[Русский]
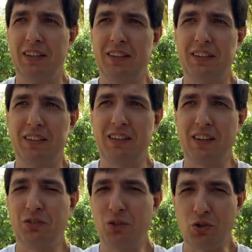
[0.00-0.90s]
Э,
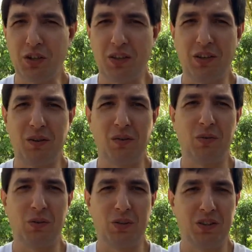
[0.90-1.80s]
как и все
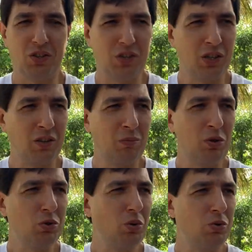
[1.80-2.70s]
шокировало, отношения
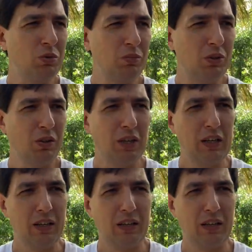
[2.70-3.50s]
между людьми,